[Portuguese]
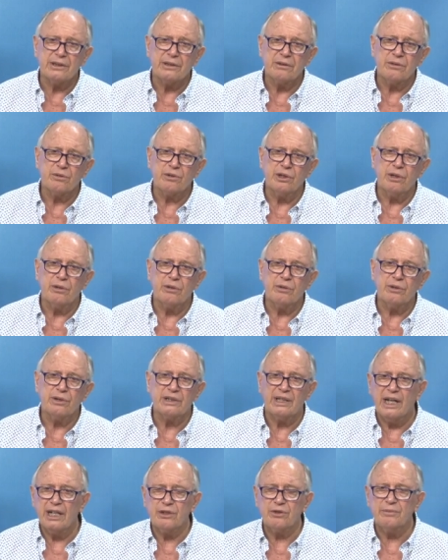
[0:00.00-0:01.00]
no seu
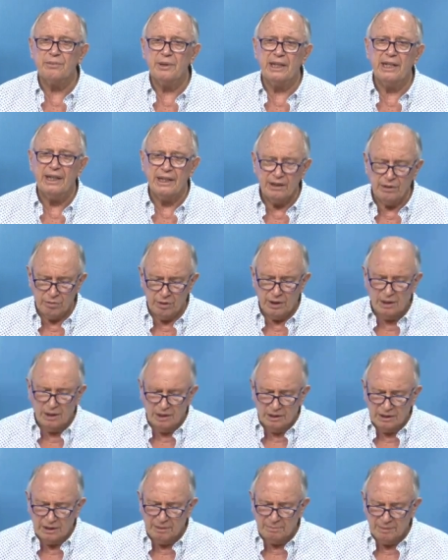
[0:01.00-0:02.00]
estádio Beira-Rio,
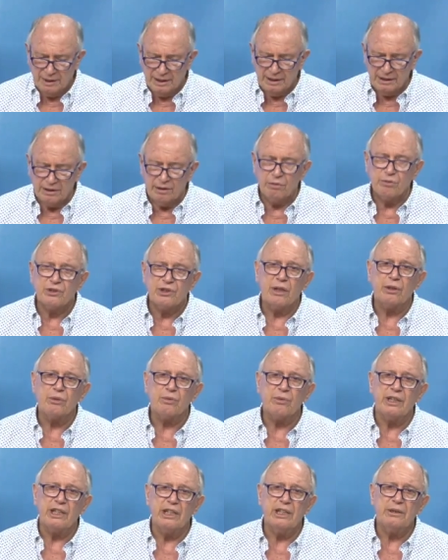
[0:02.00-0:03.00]
também deu um
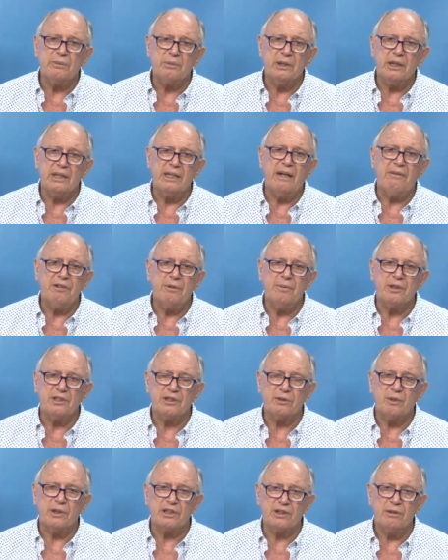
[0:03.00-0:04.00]
salto grande, porque andava numa
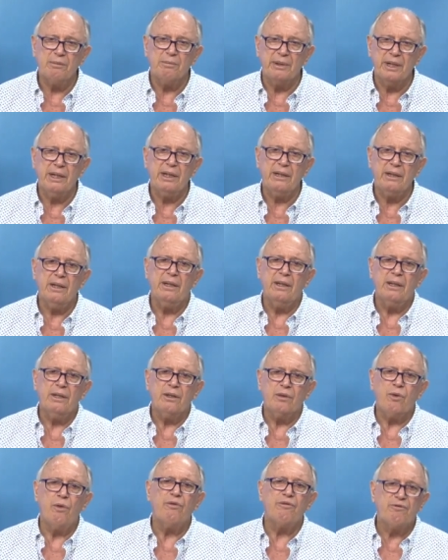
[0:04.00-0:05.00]
situação bem
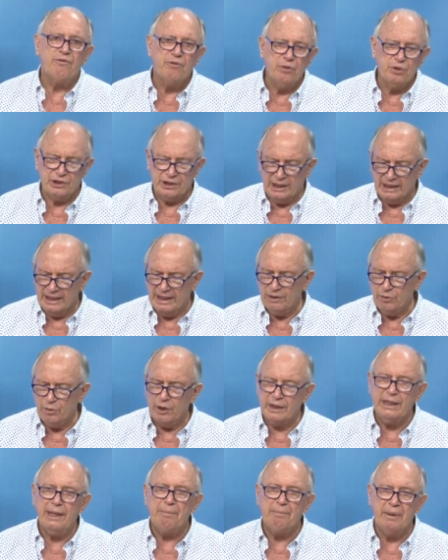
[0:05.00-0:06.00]
confusa lá no
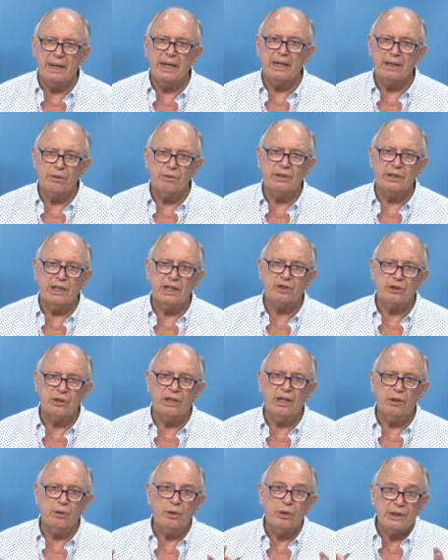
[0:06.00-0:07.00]
rodapé. E o
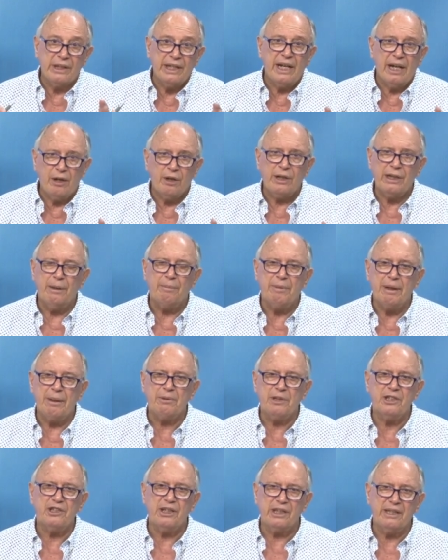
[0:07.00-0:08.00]
Internacional odeia rodapé
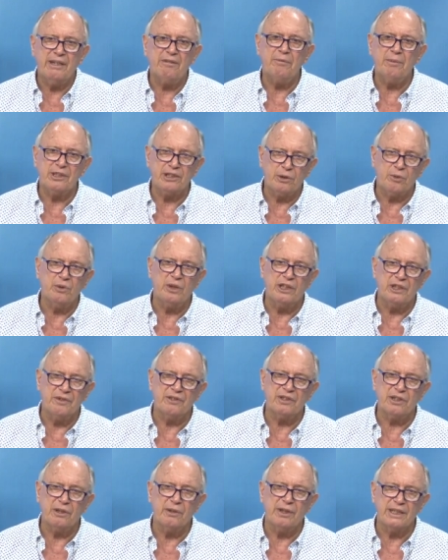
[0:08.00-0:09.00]
porque já teve uma segunda
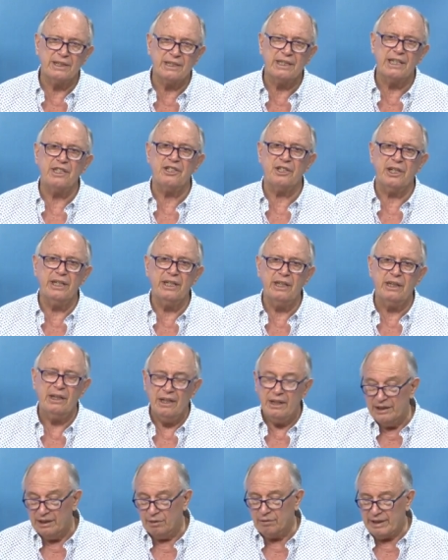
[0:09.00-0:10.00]
divisão recente aí,
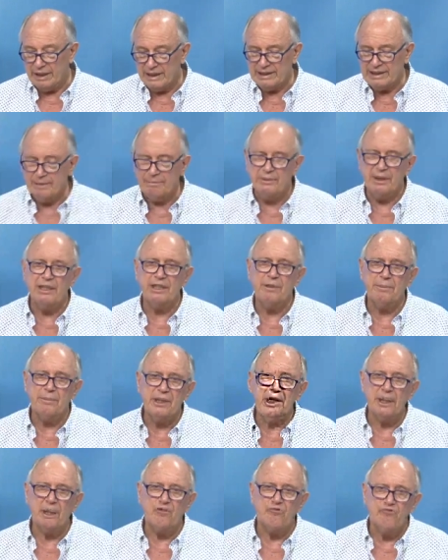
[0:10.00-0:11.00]
não quer saber de
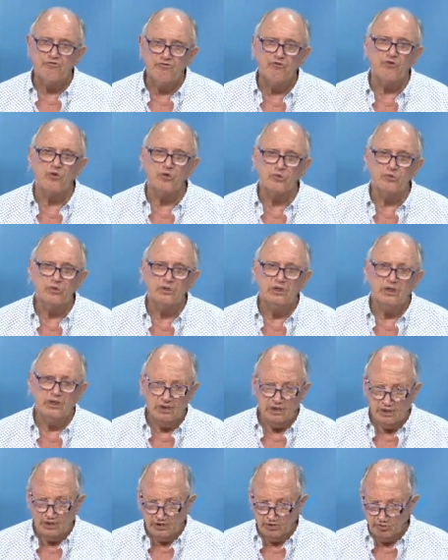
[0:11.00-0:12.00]
brincar com fogo.
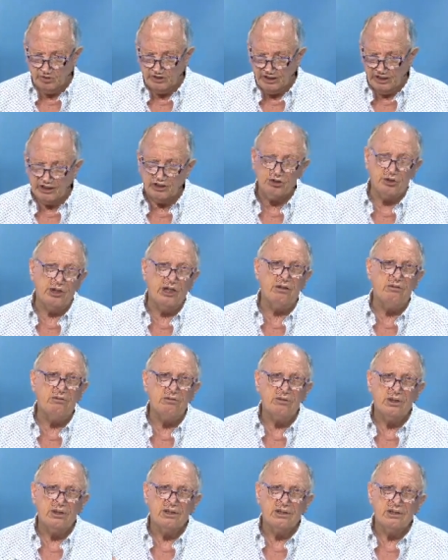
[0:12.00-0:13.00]
E o
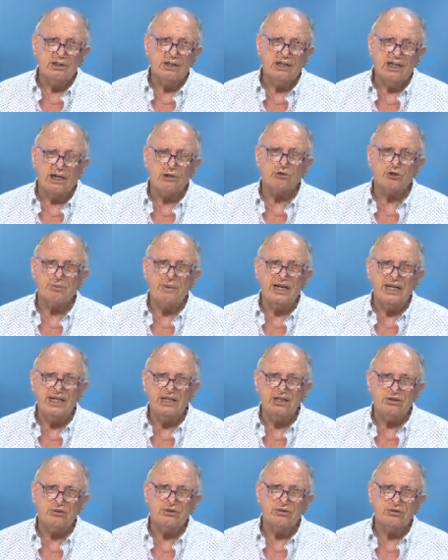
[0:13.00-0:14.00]
Internacional, lá com os
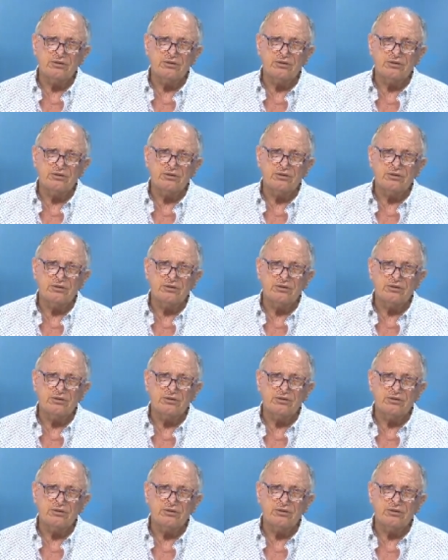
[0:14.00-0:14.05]
baianos,